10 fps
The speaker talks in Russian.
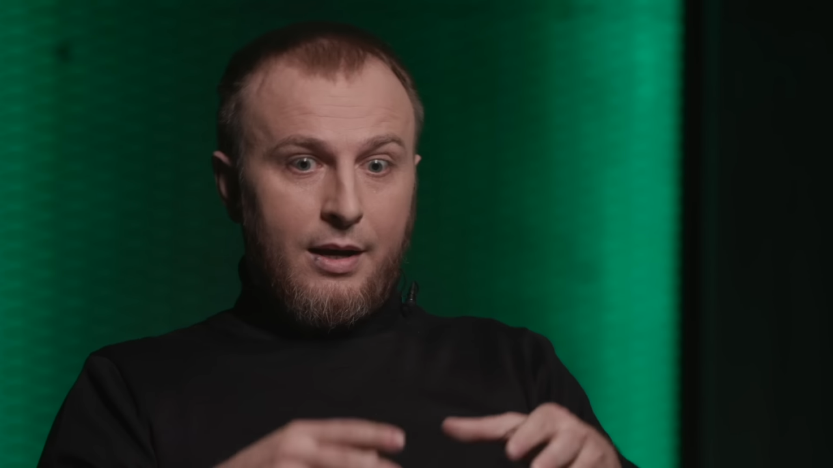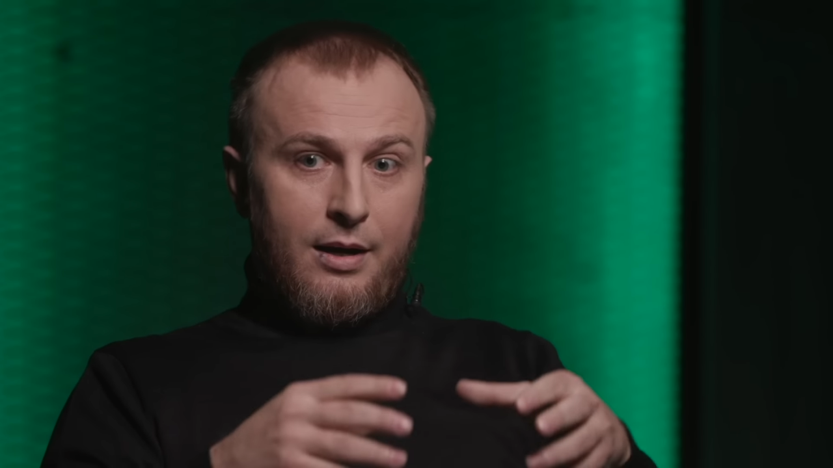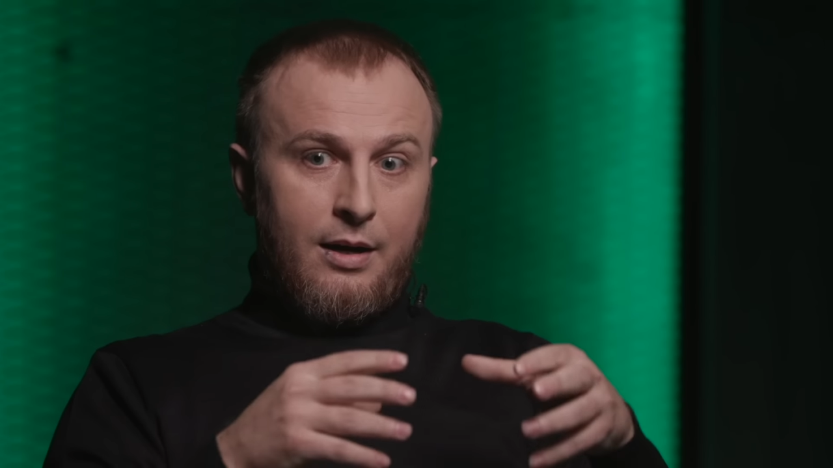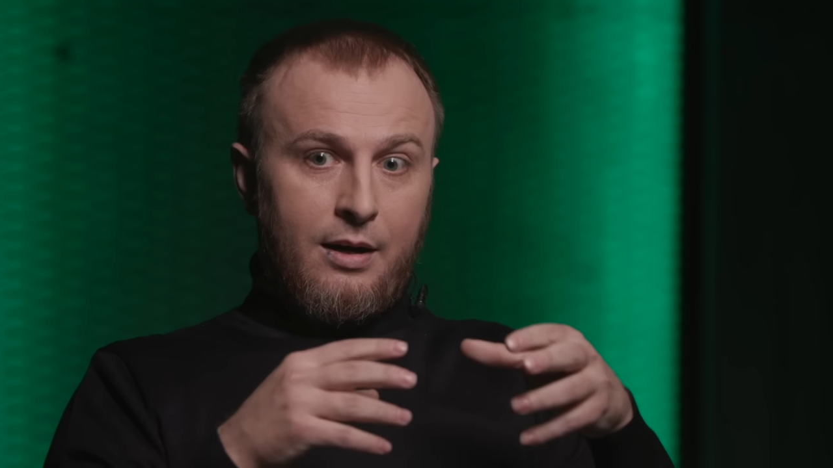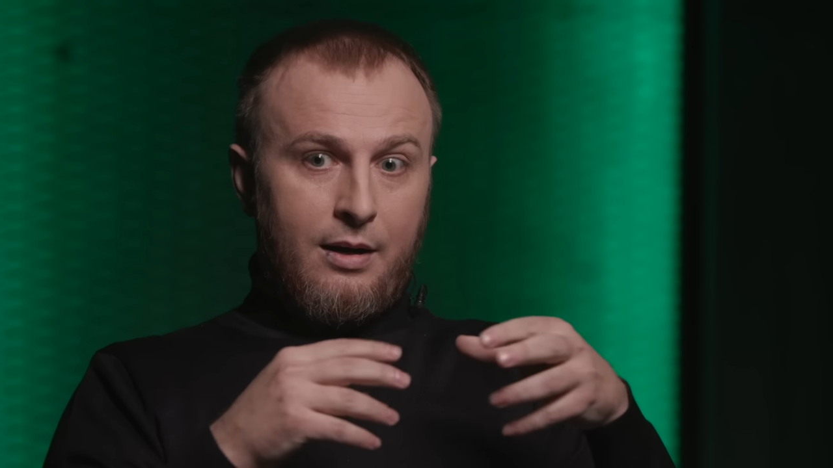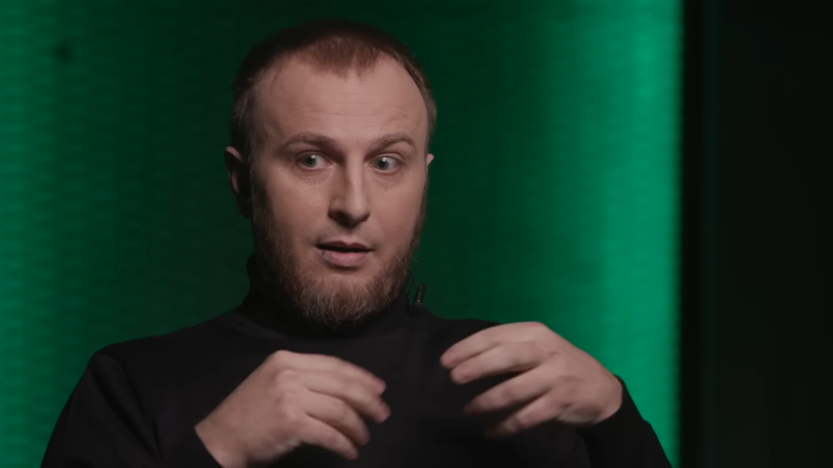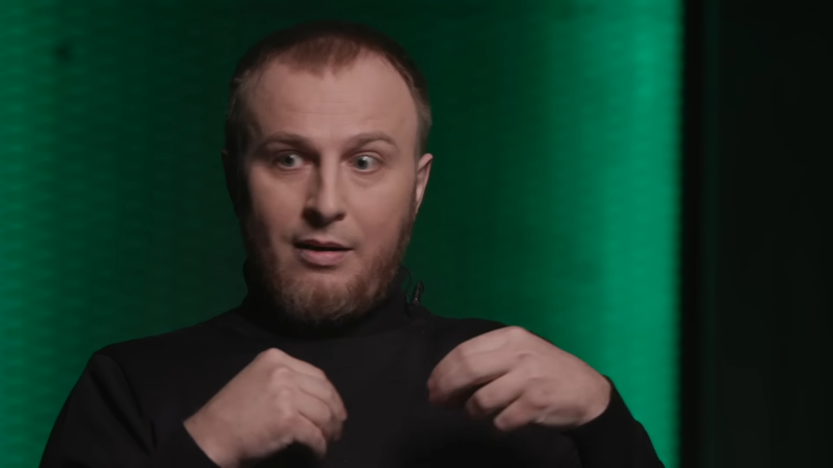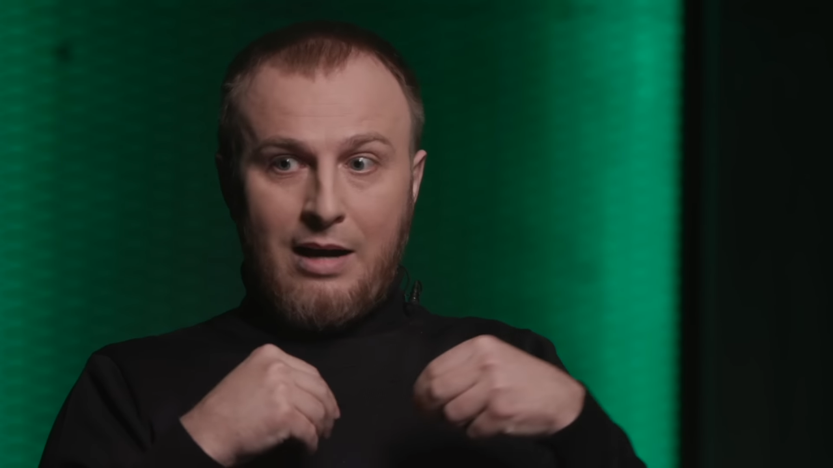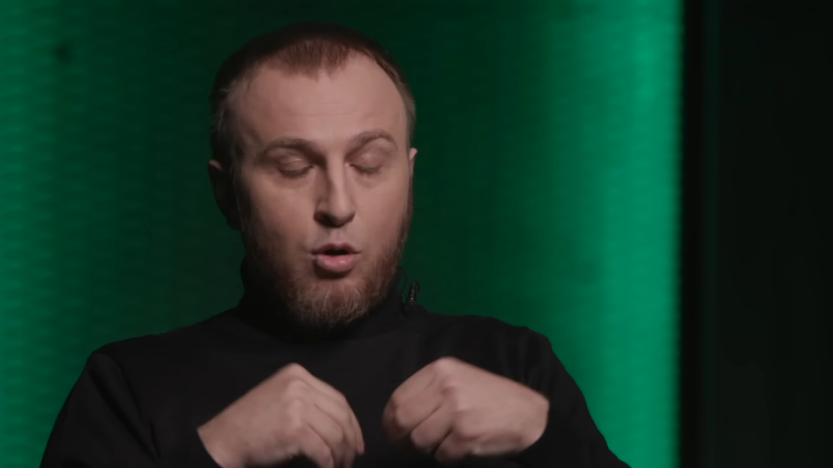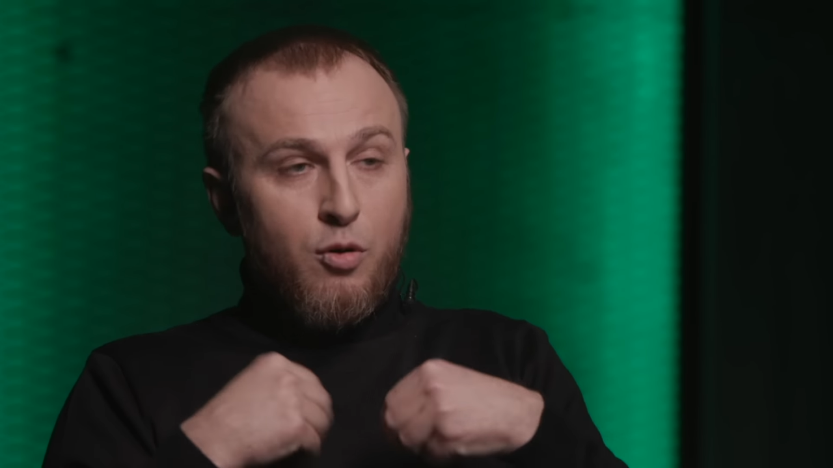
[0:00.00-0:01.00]
а,
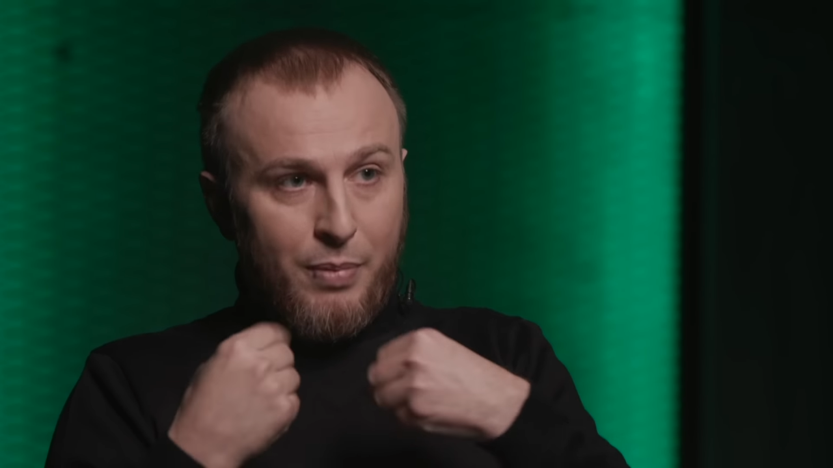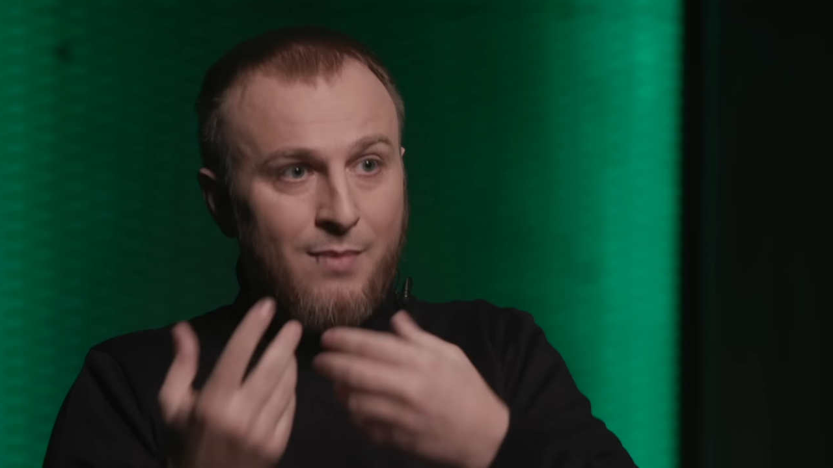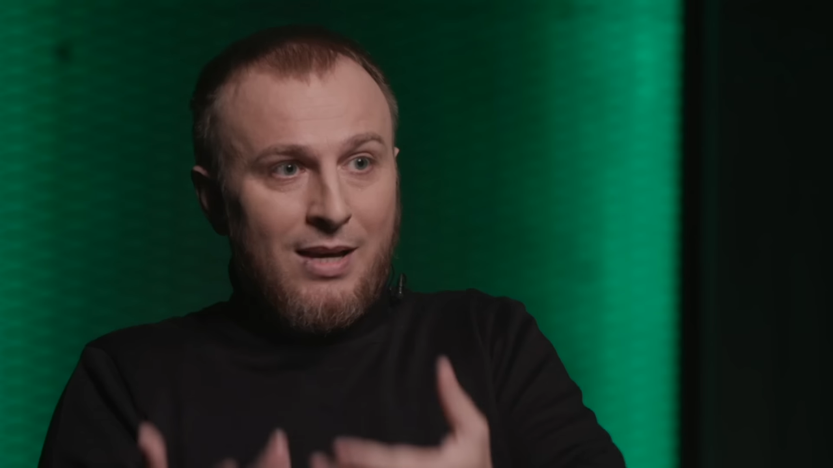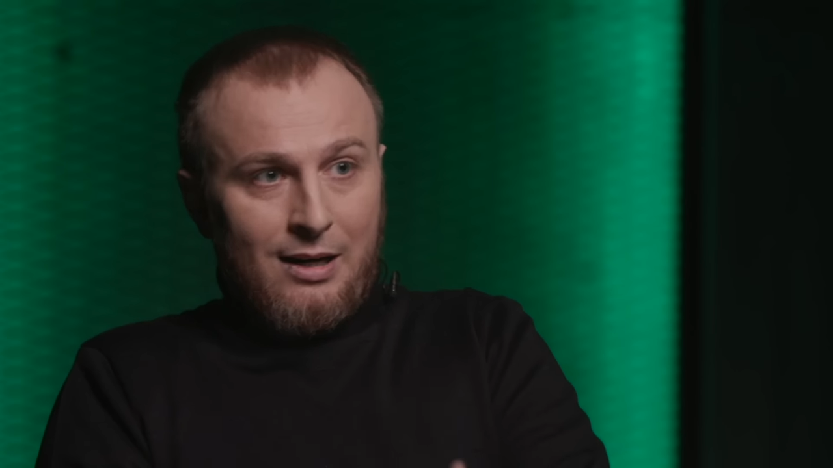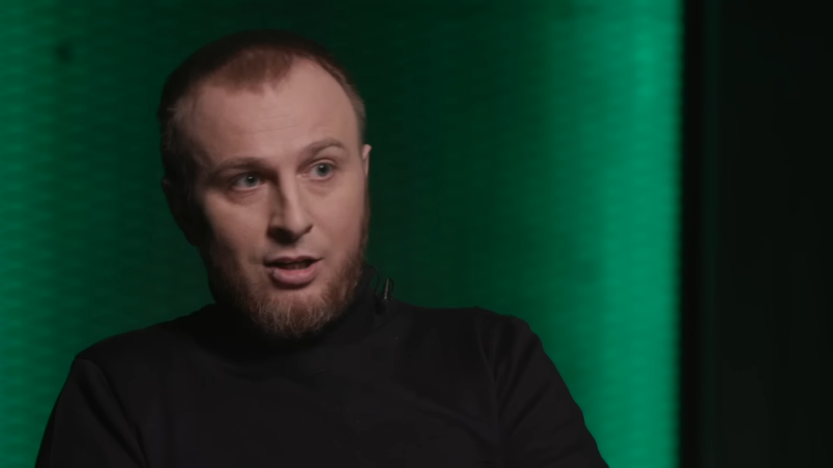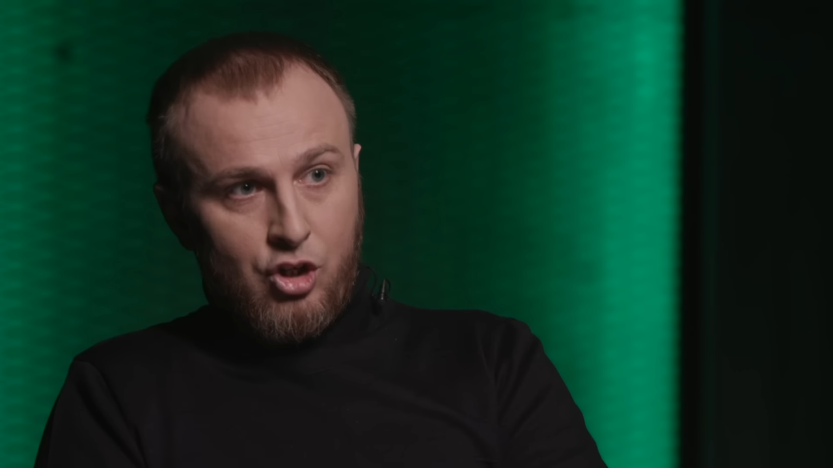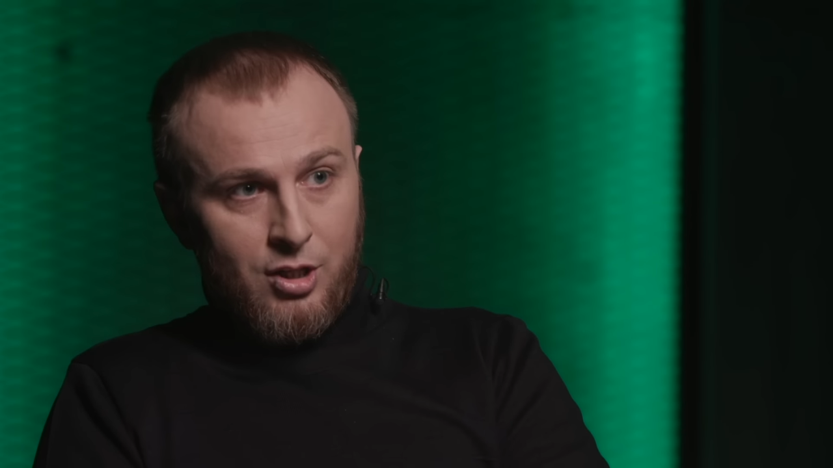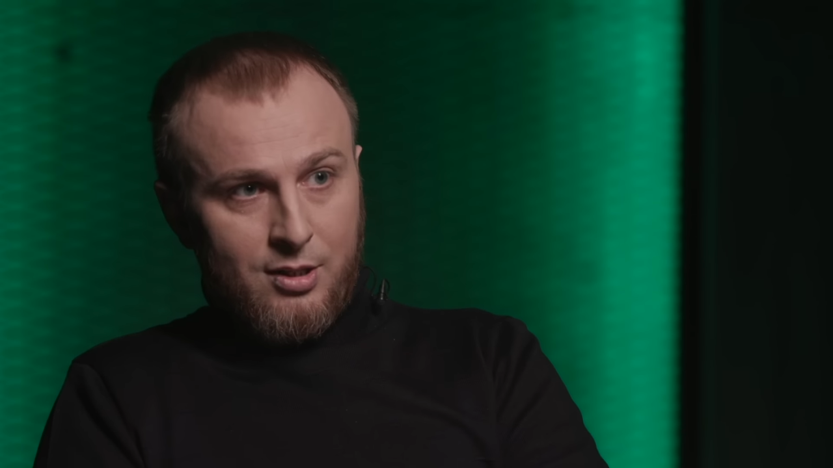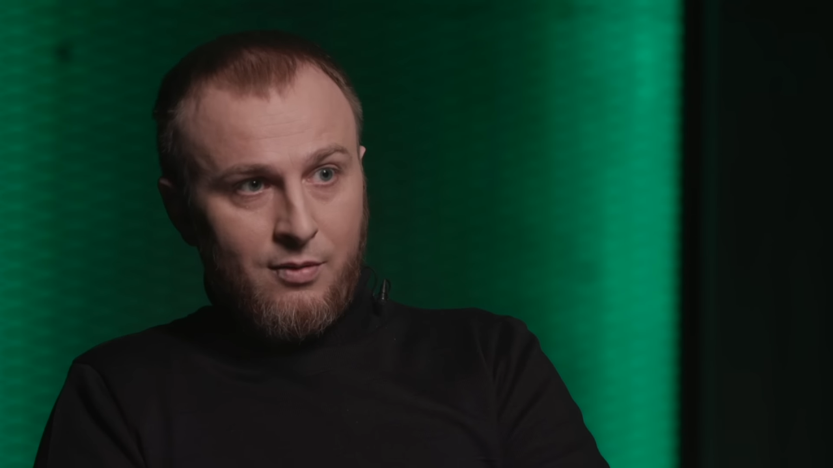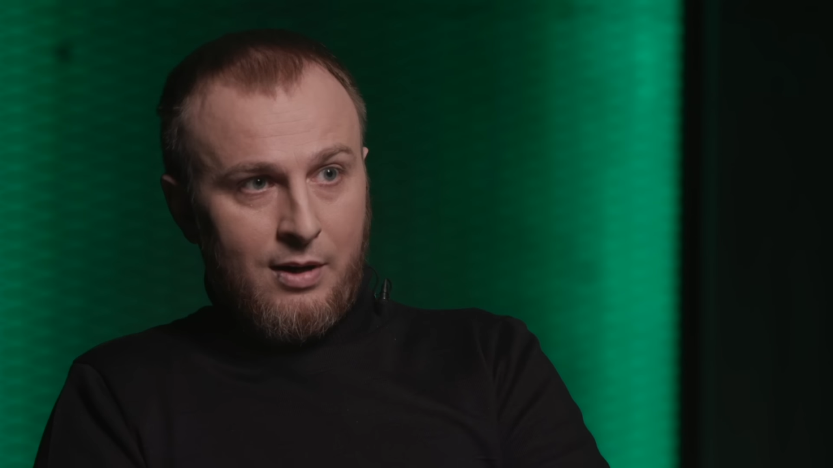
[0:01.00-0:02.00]
такой пример личностного